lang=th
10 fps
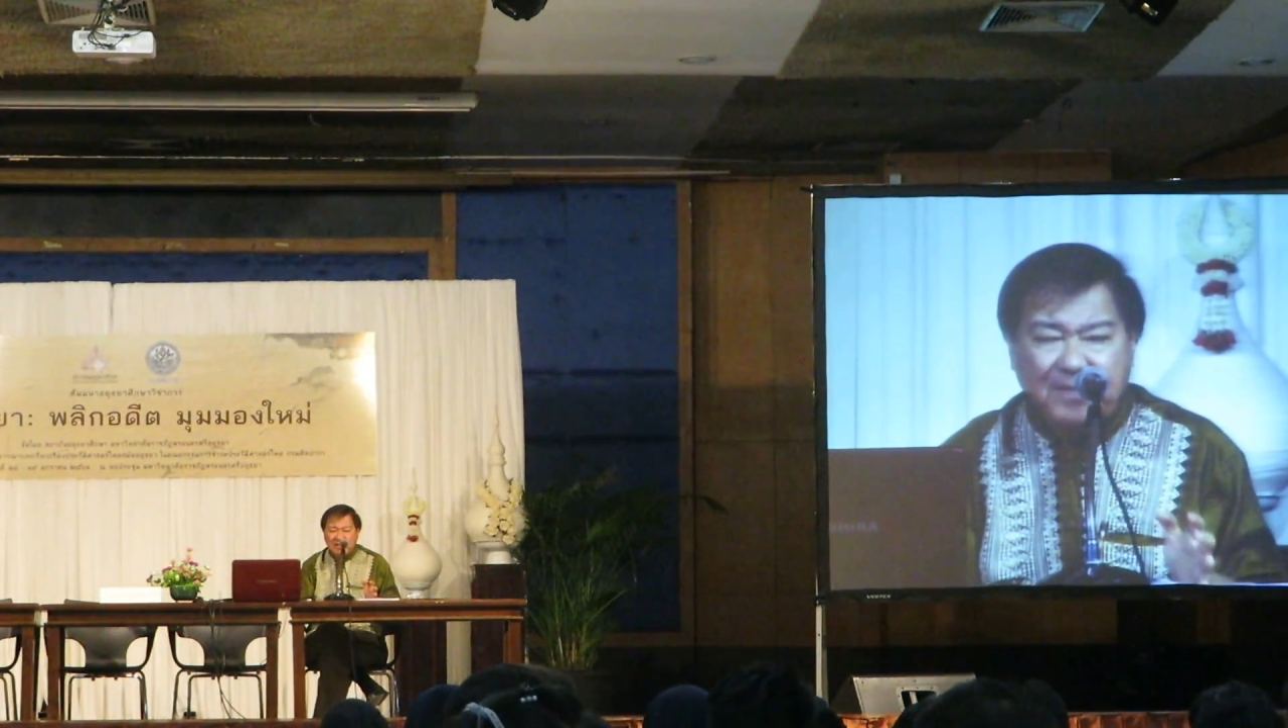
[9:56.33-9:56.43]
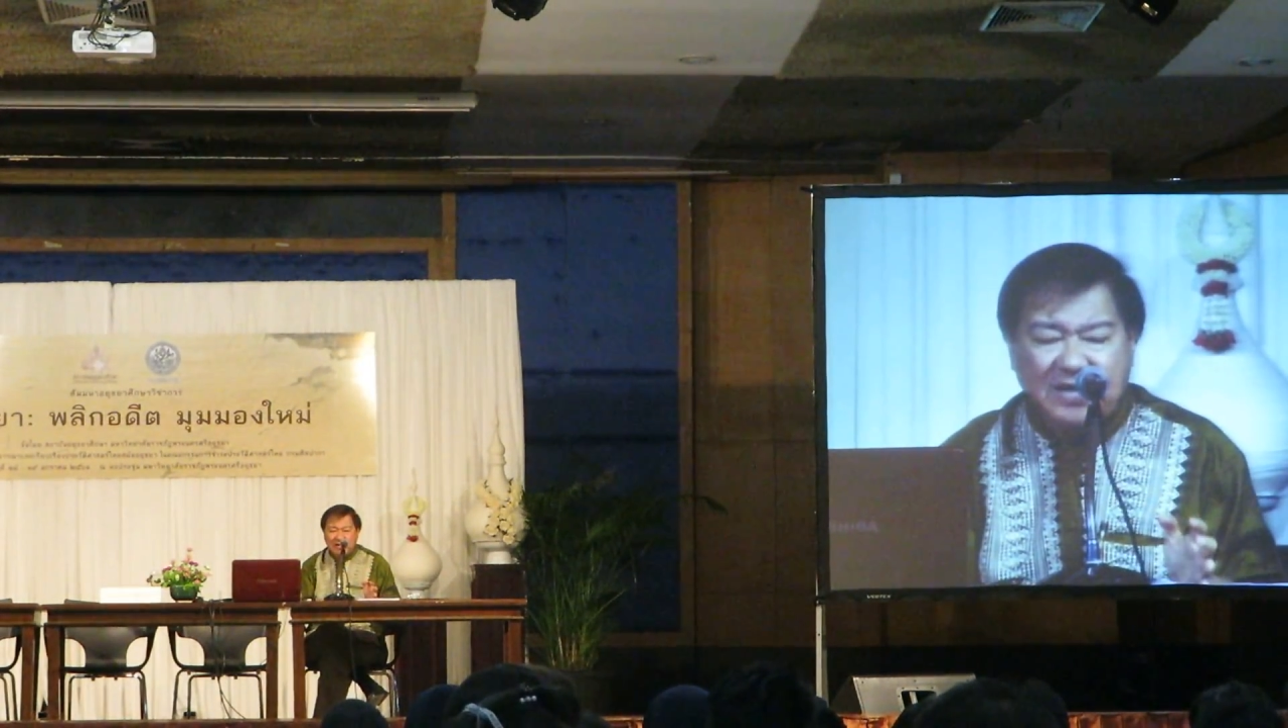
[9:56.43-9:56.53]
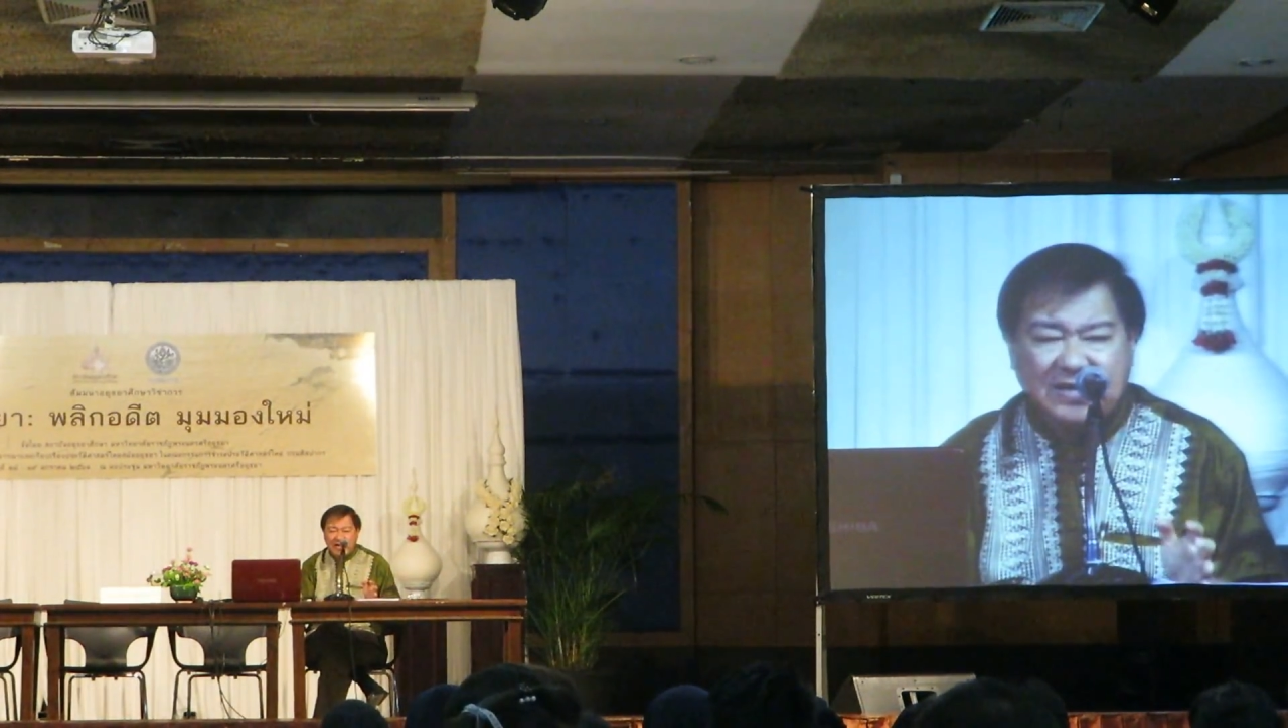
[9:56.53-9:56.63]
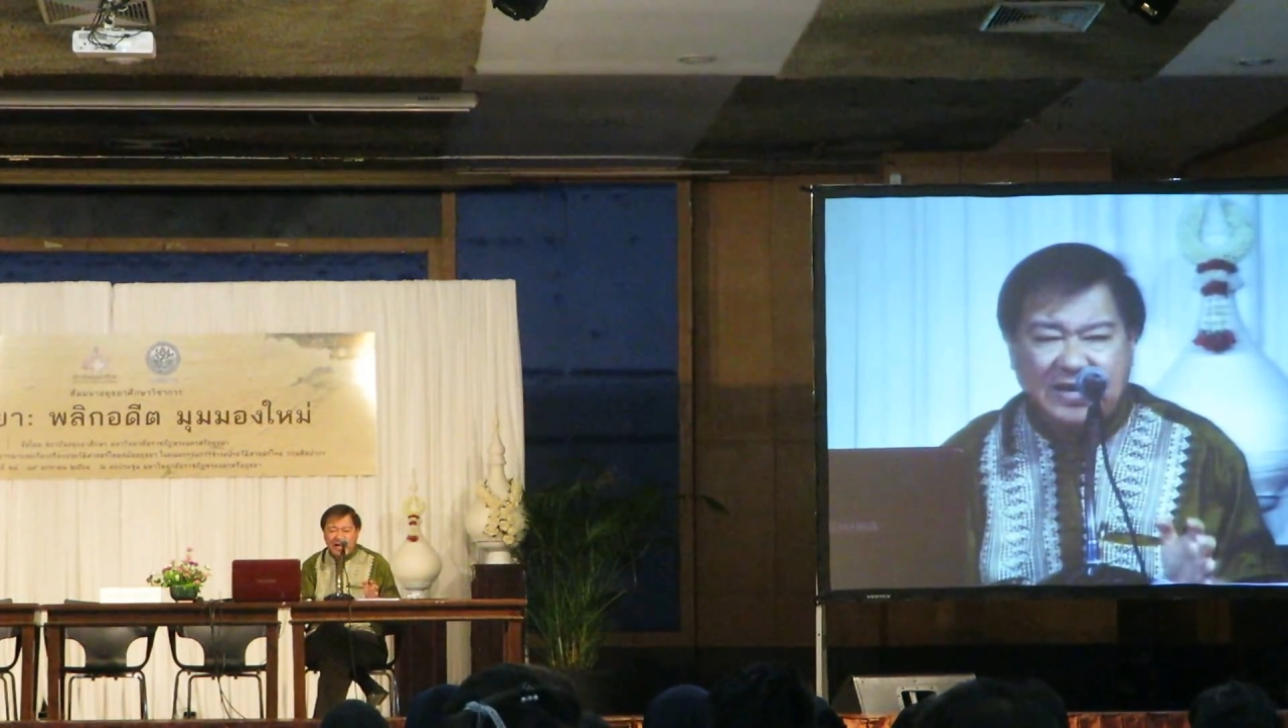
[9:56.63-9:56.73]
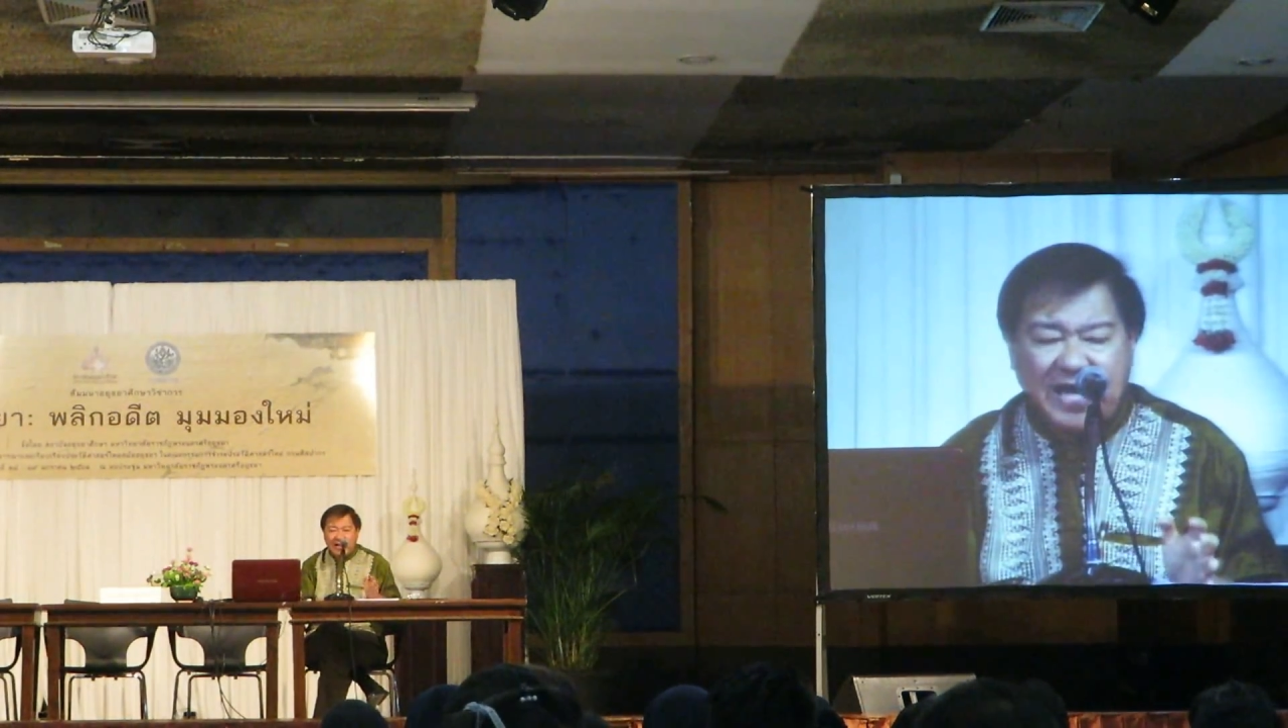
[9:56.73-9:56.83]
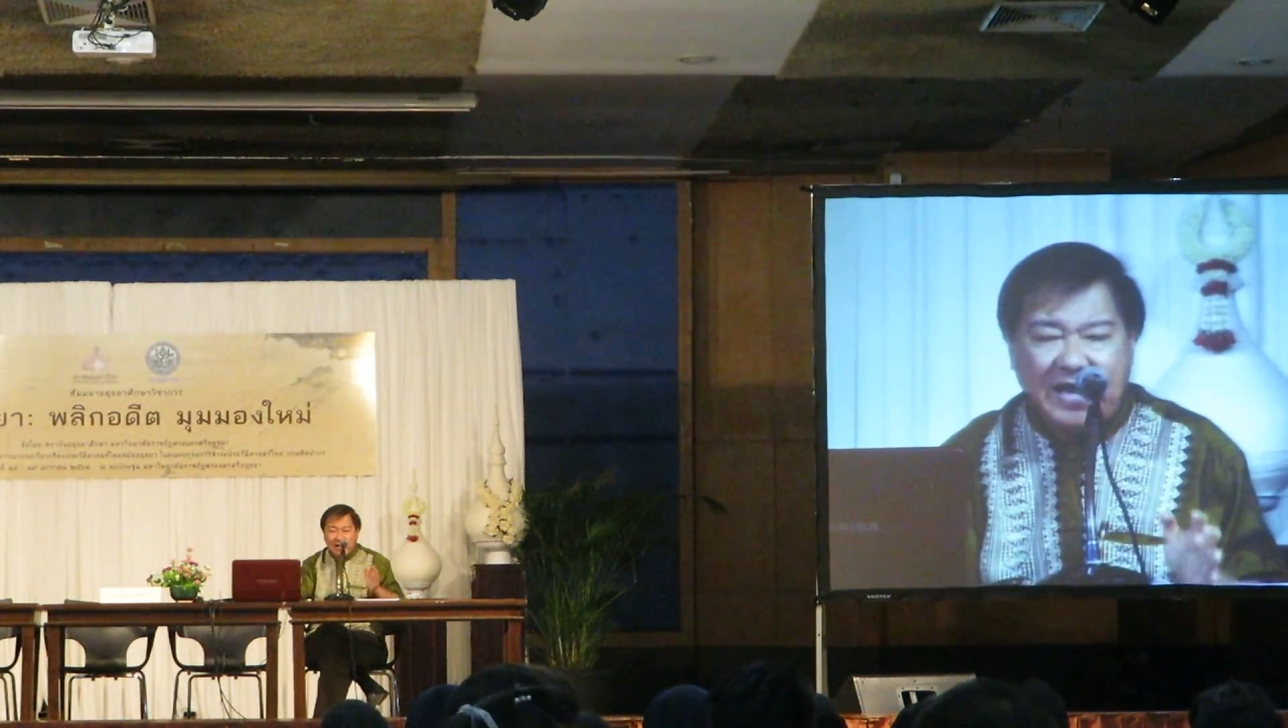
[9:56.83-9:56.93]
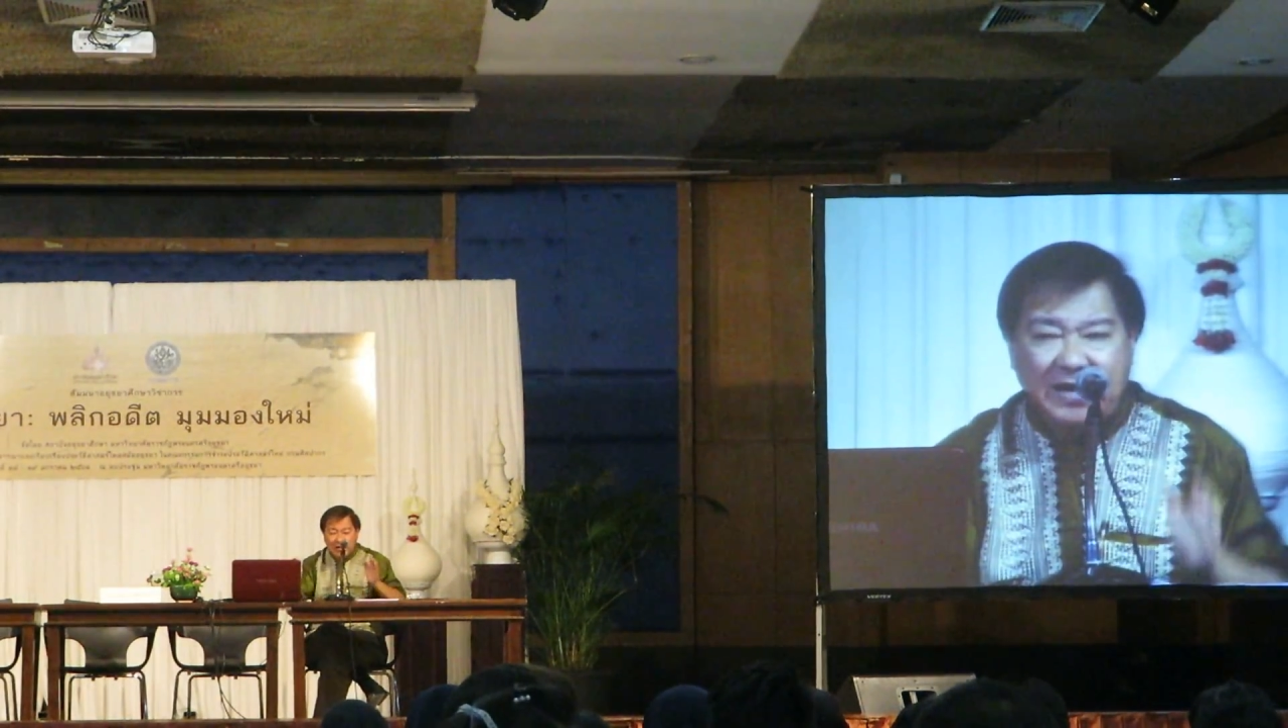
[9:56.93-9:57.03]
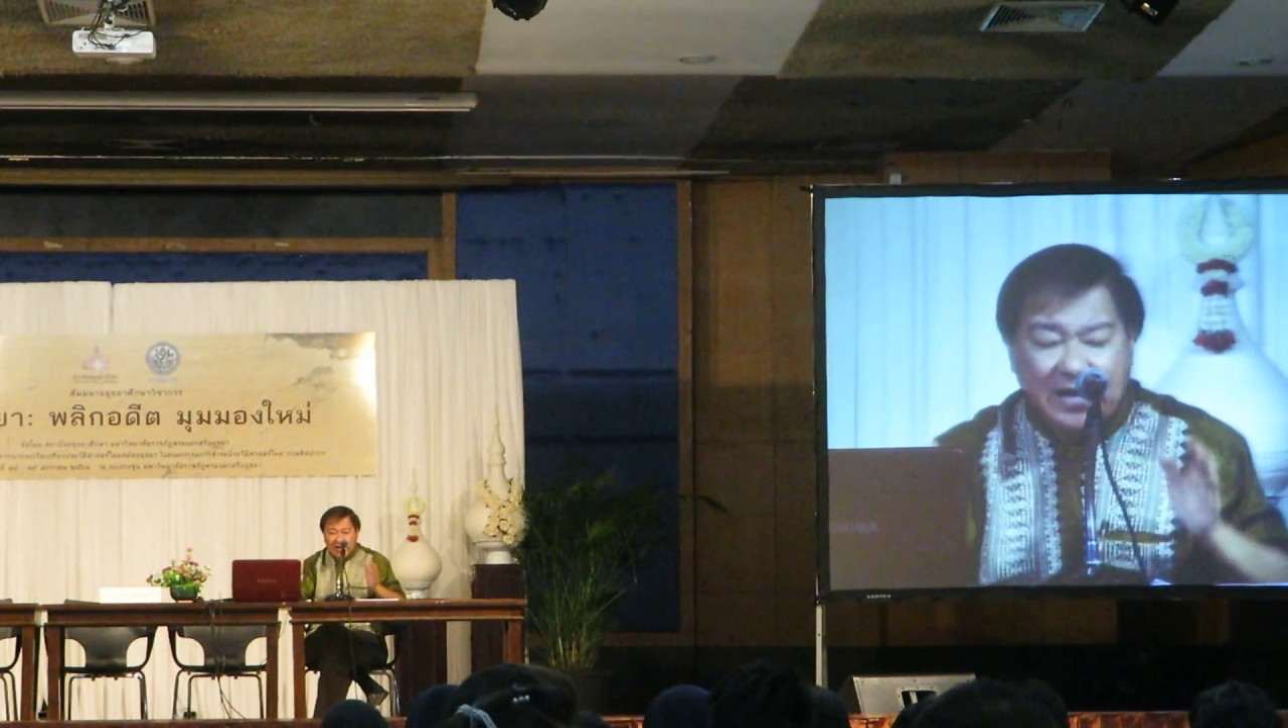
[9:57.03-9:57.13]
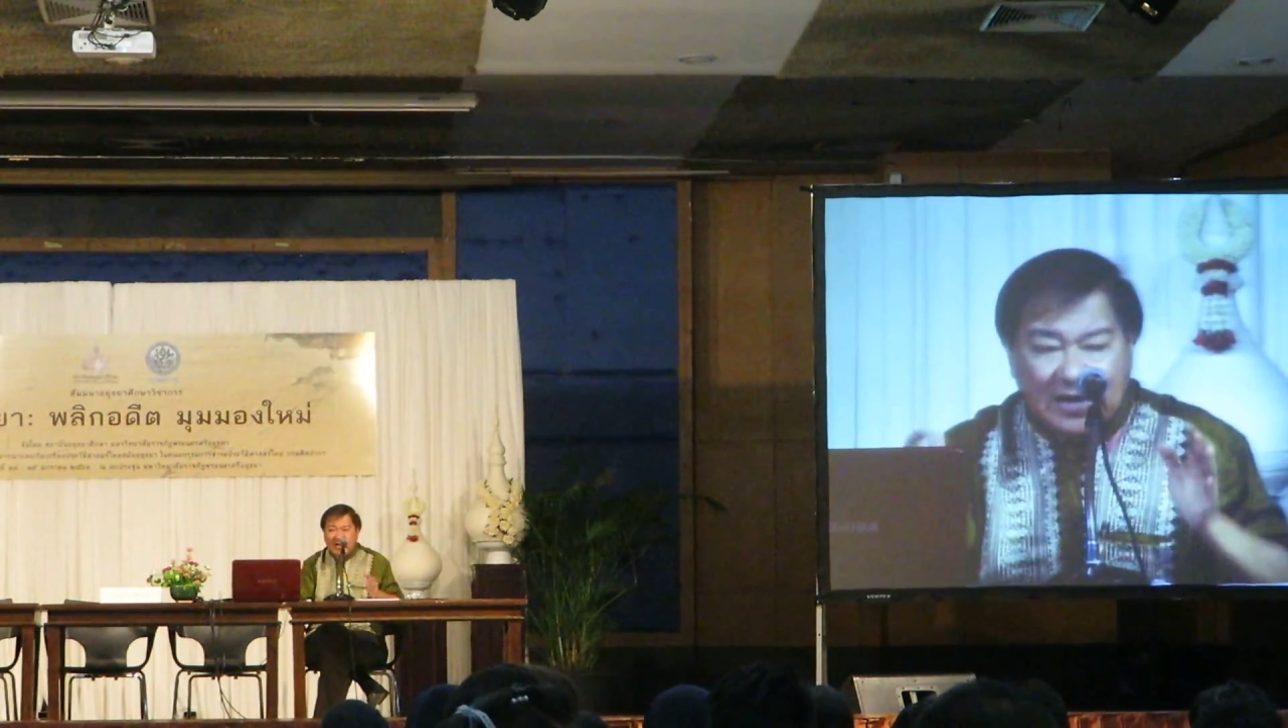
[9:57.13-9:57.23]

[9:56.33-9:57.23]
มาตรฐาน